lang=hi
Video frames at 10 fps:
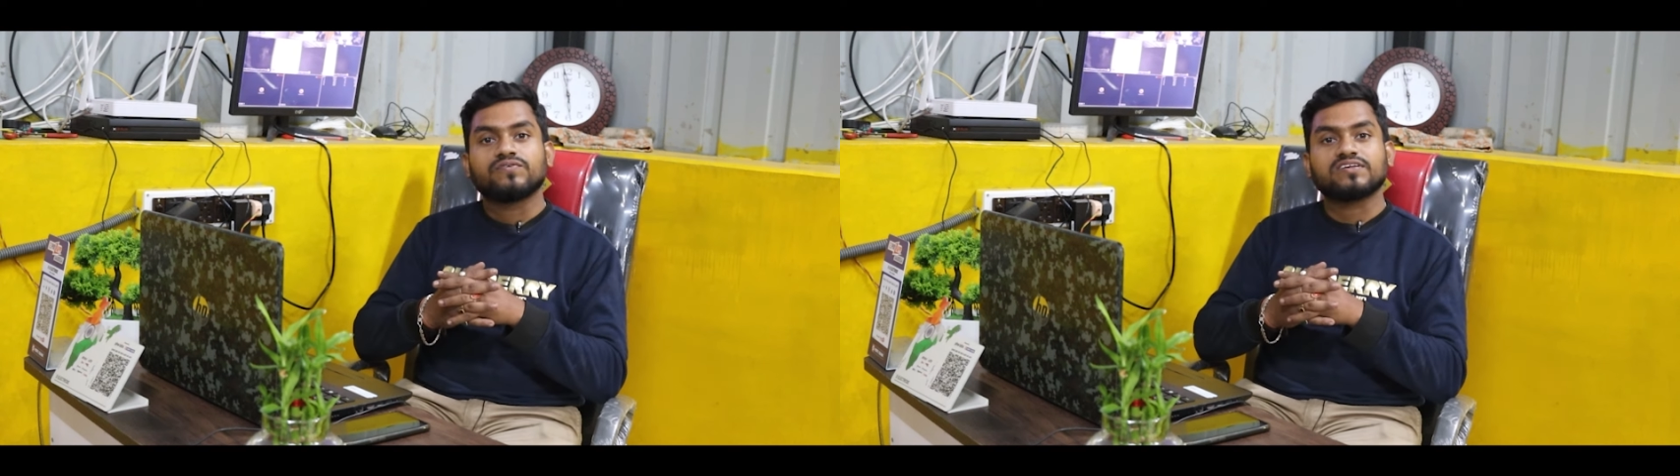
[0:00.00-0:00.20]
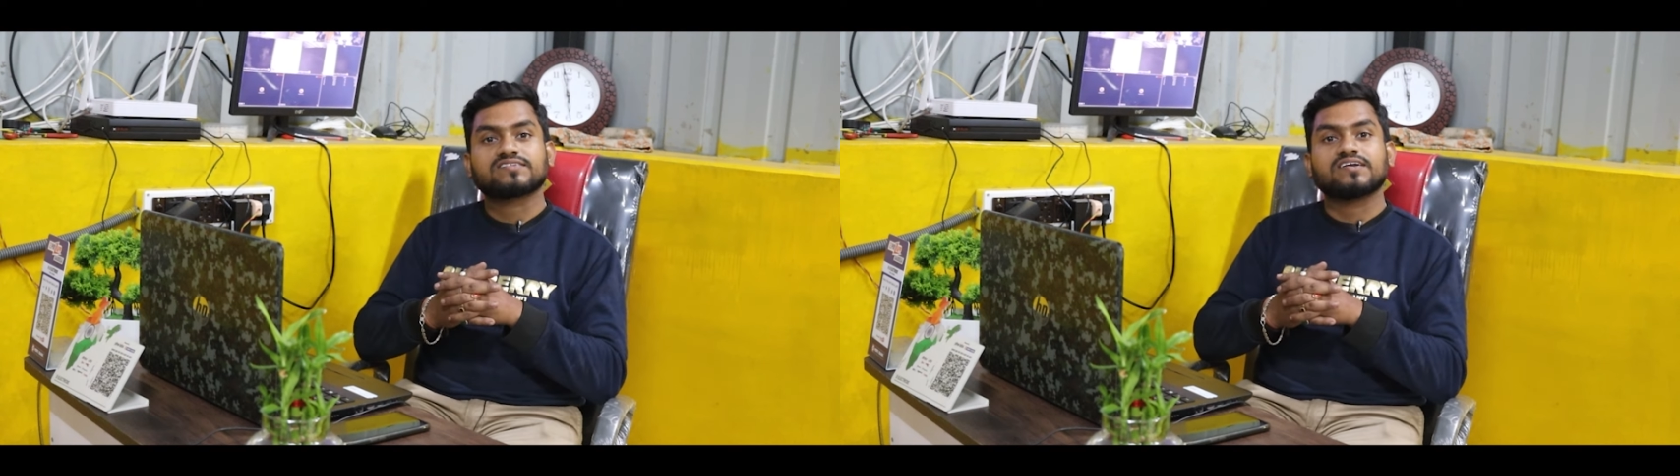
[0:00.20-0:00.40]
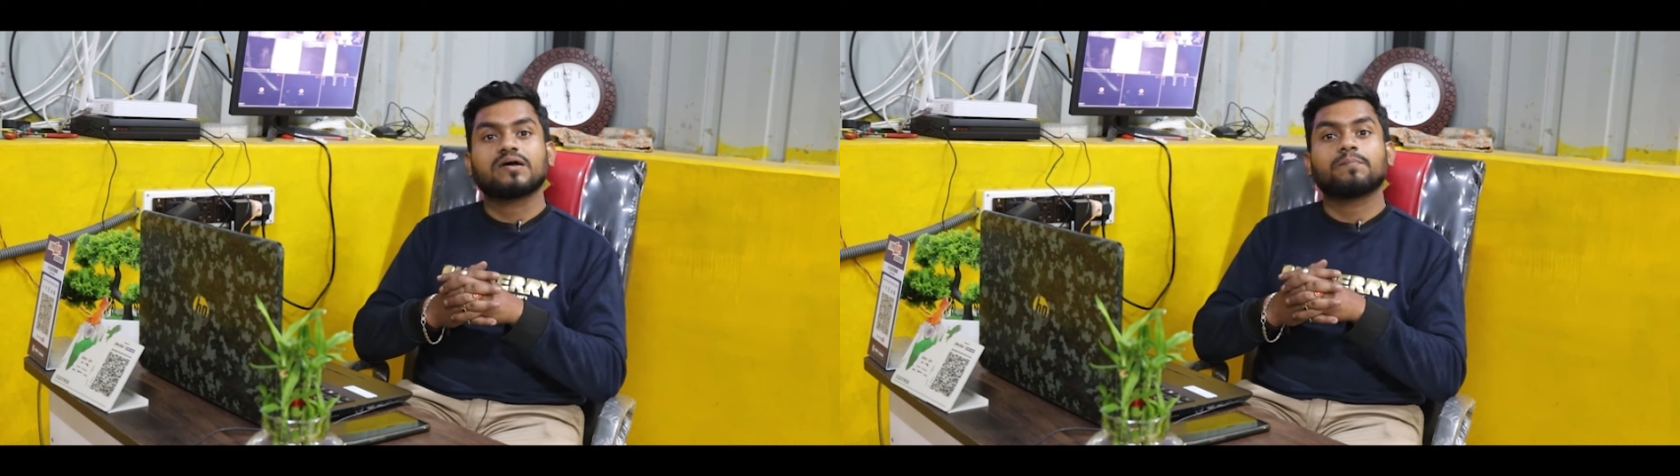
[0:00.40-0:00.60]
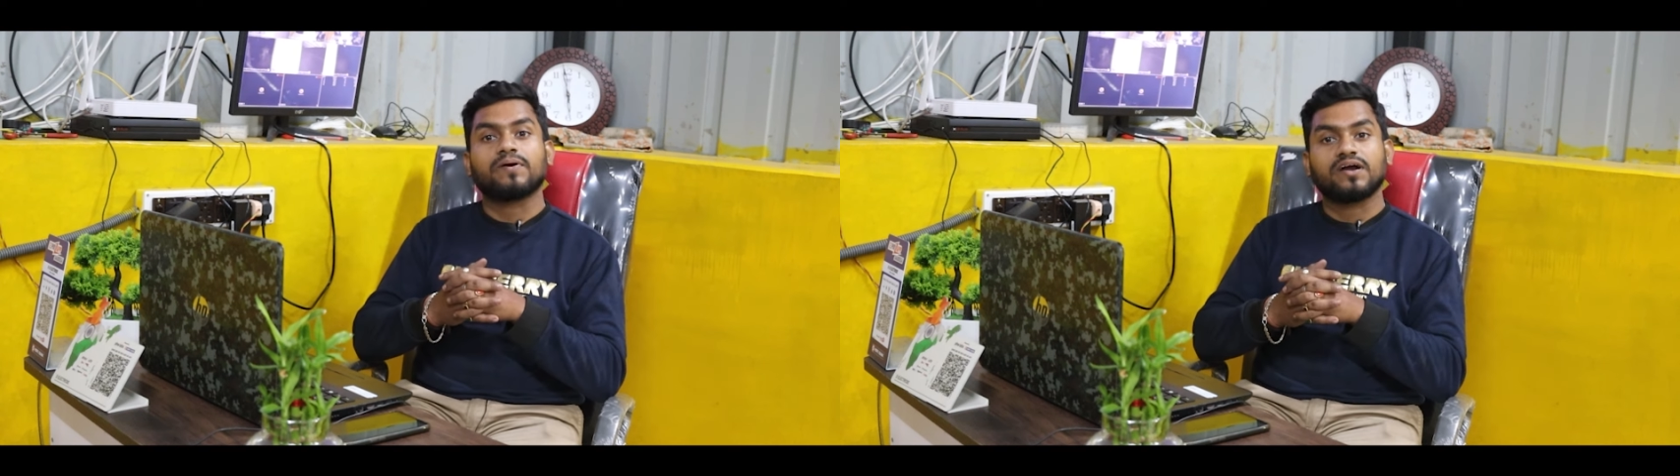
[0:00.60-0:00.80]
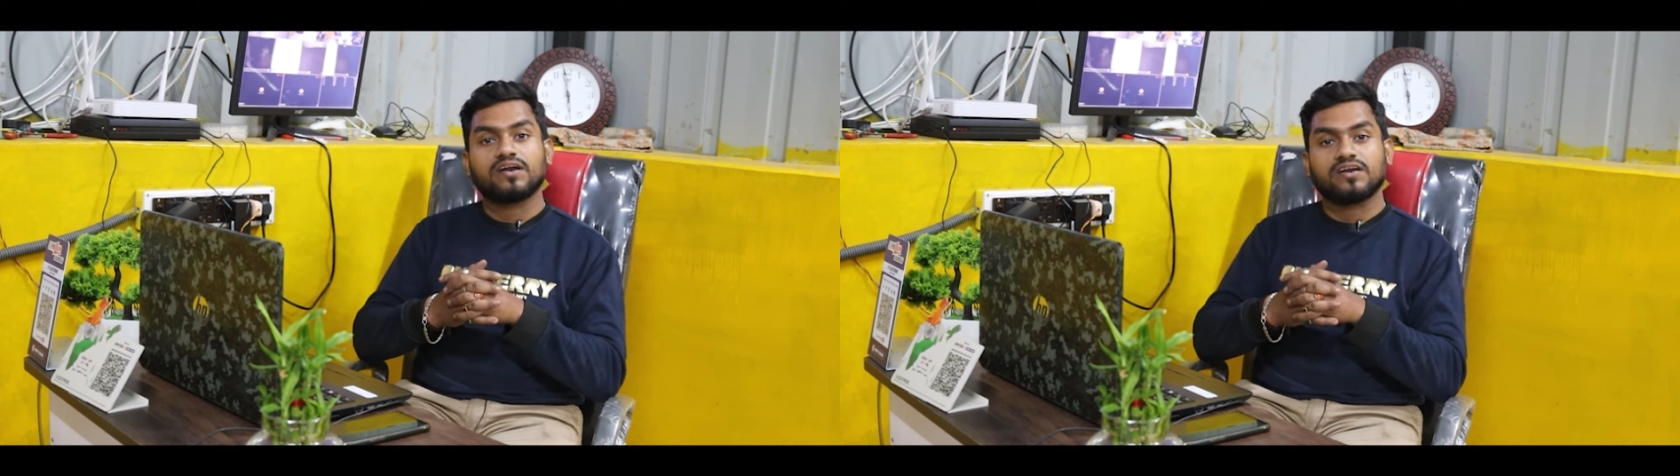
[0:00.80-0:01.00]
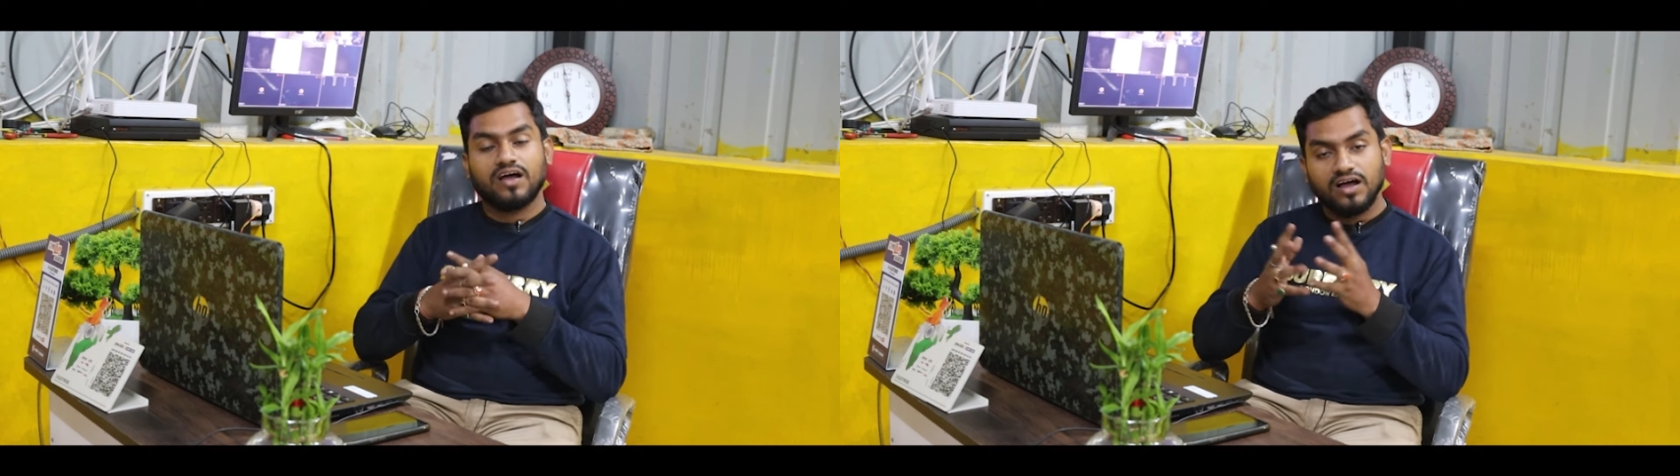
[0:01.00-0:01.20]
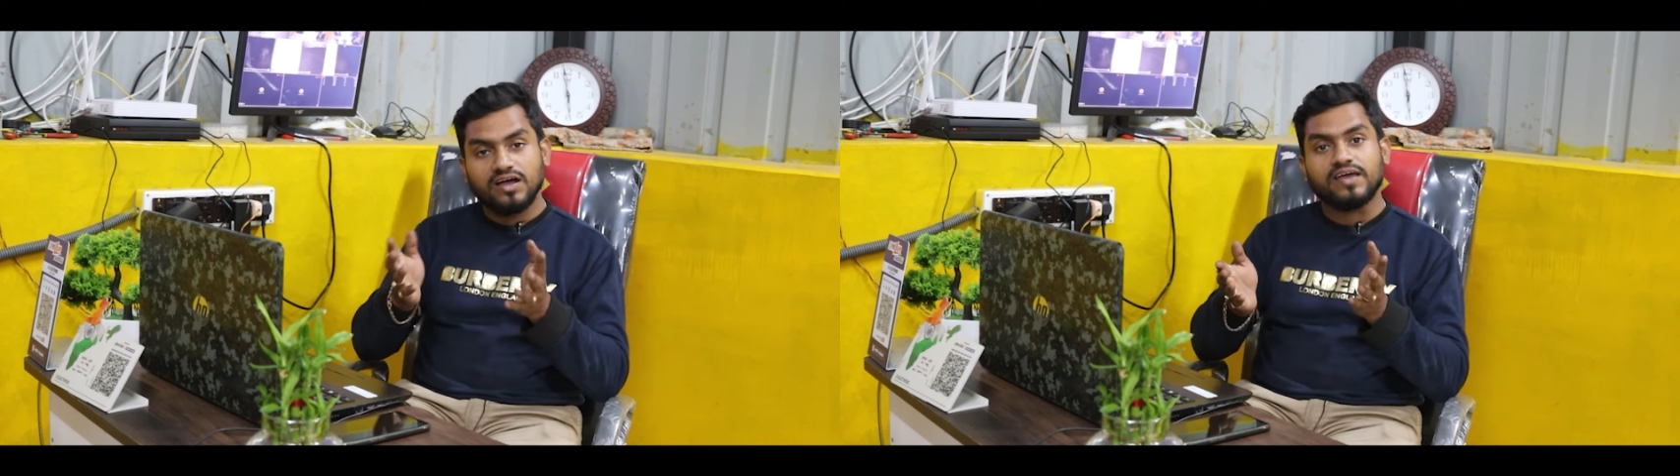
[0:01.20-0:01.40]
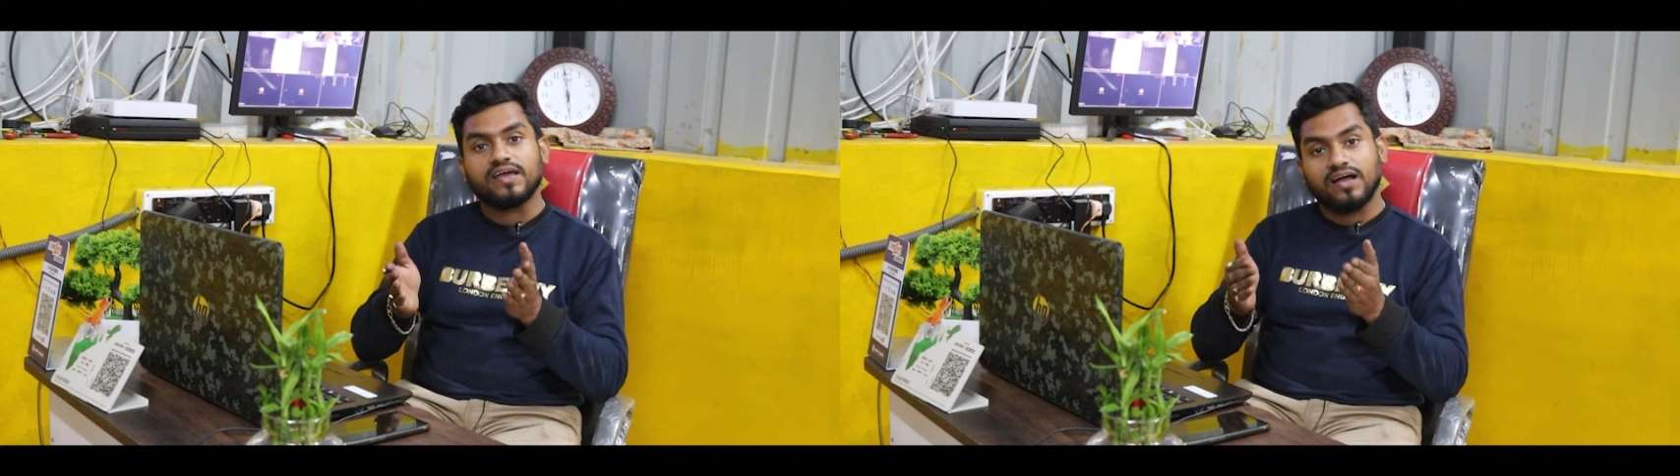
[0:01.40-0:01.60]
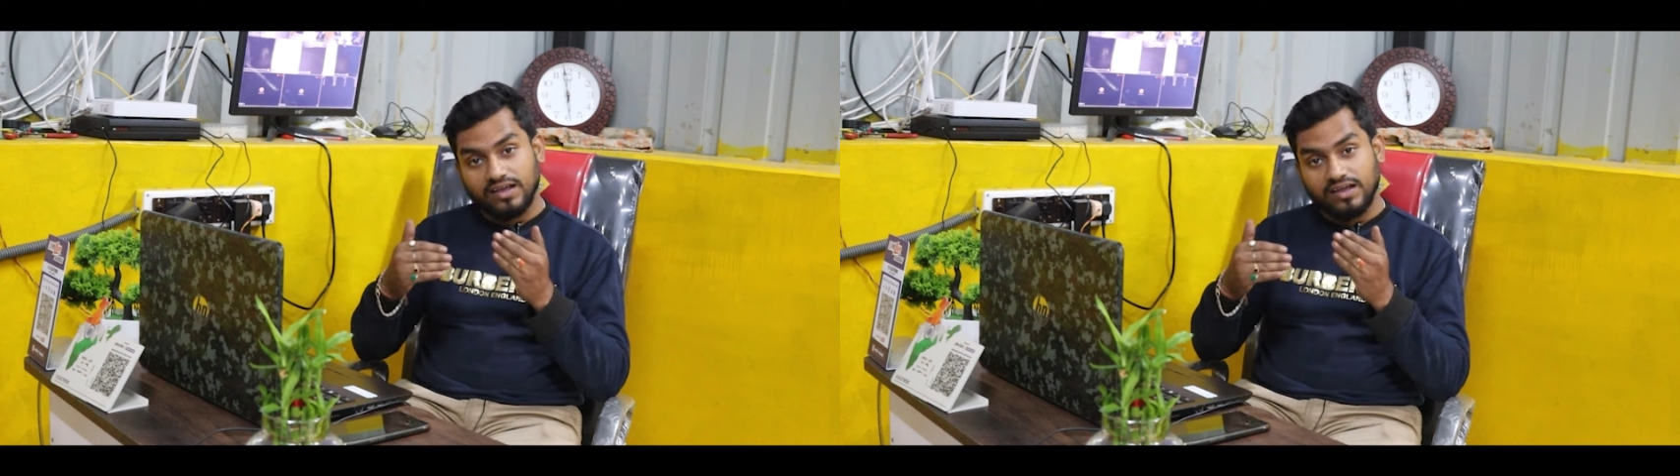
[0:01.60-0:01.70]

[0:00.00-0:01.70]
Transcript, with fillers: फेस करना पड़ रहा है